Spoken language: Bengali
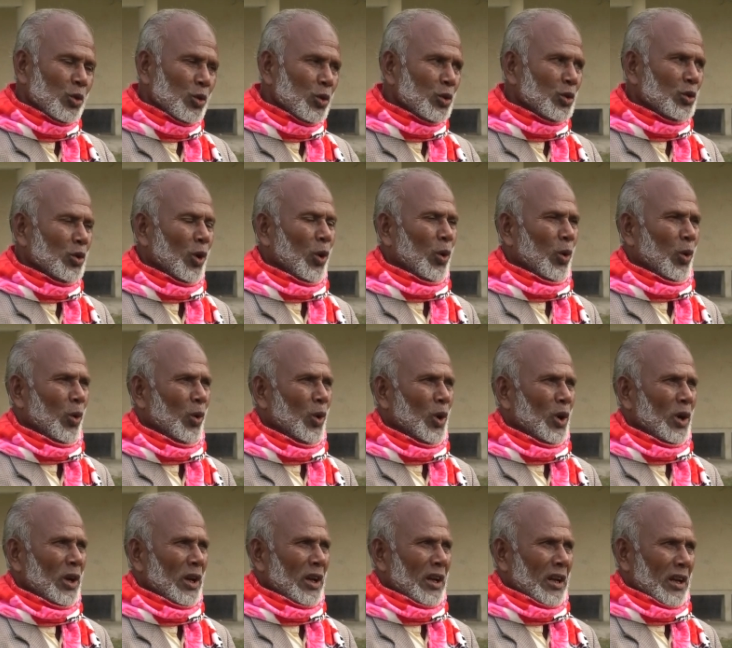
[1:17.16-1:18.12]
দ্রুত
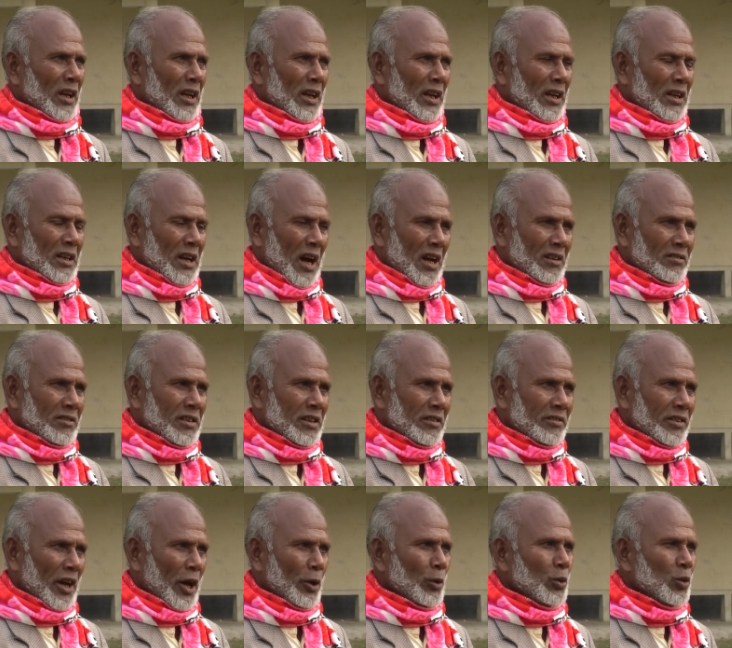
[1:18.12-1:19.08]
এই
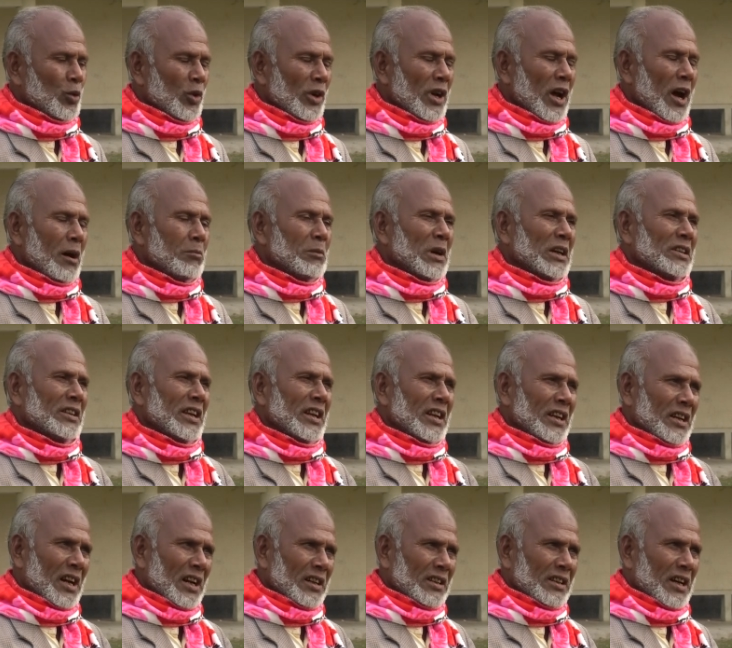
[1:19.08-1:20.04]
কাজটি চালু করে
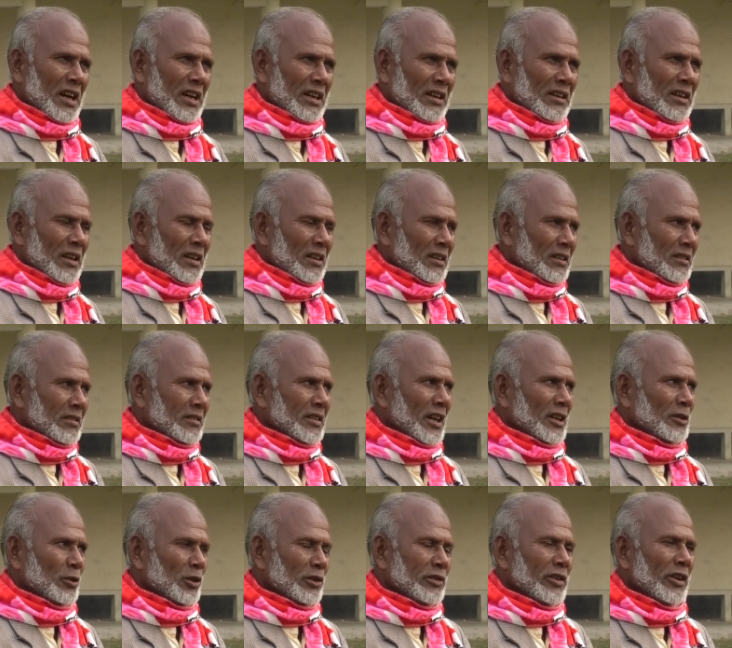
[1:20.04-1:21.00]
আমাদের এখানকার
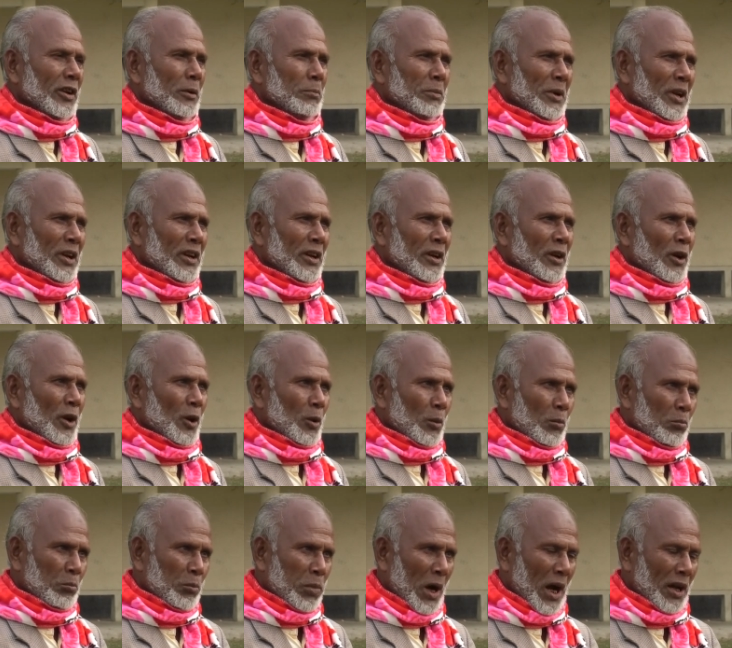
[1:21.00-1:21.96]
স্থানীয় ছেলেপেলের
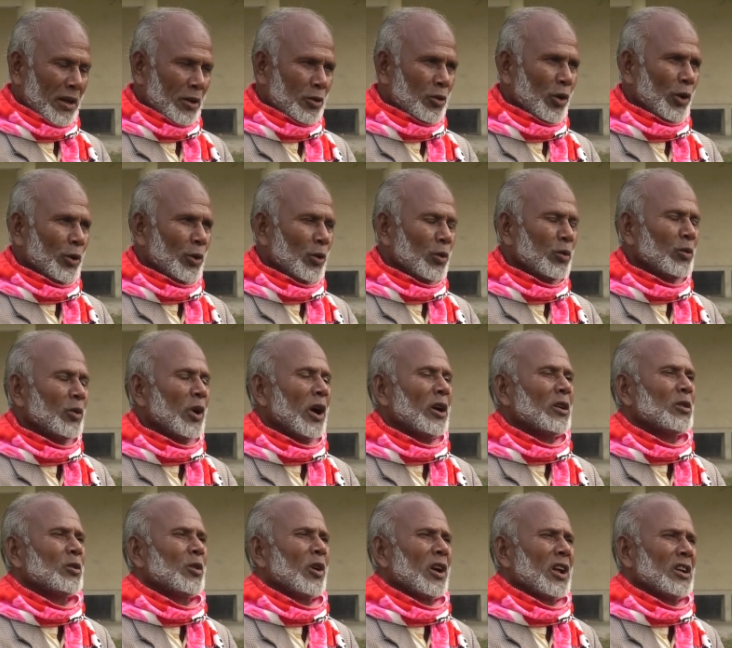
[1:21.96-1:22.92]
ভাগ্যর
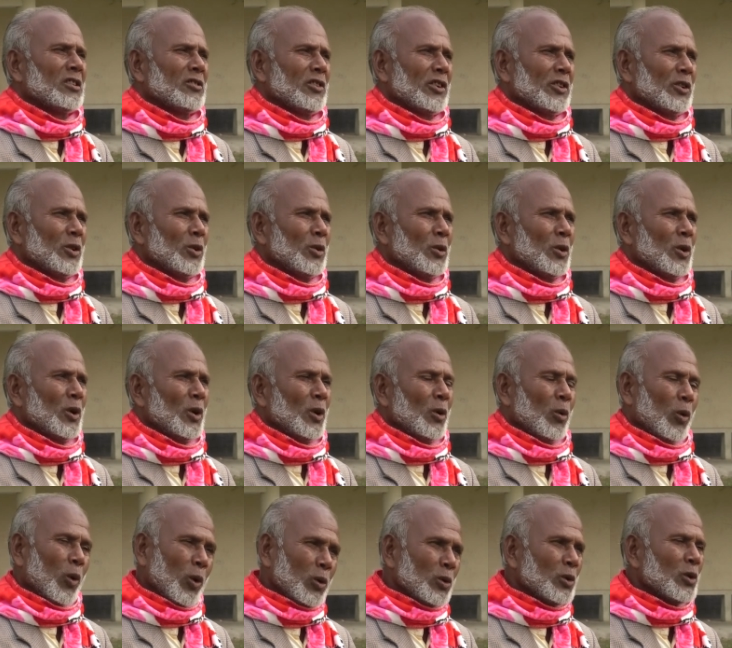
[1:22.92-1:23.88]
উন্নয়ন করার জন্য
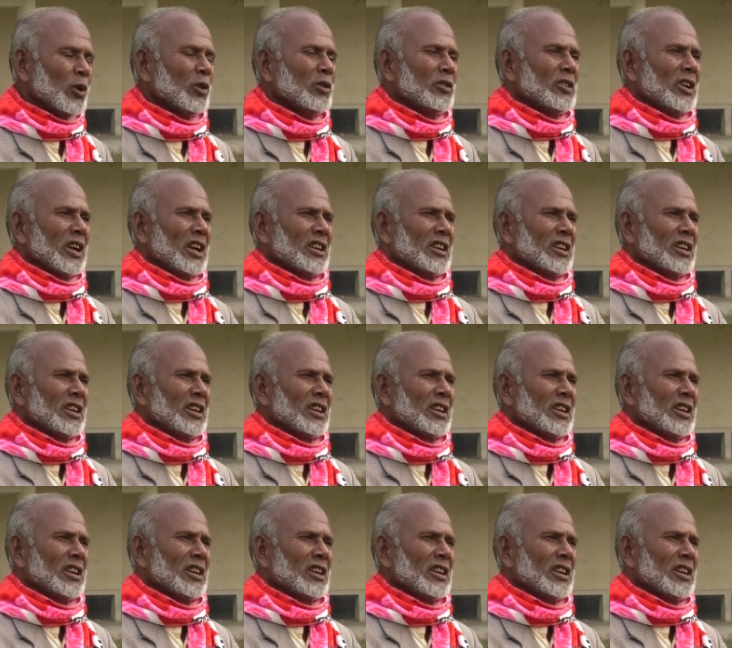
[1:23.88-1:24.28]
অনুরোধ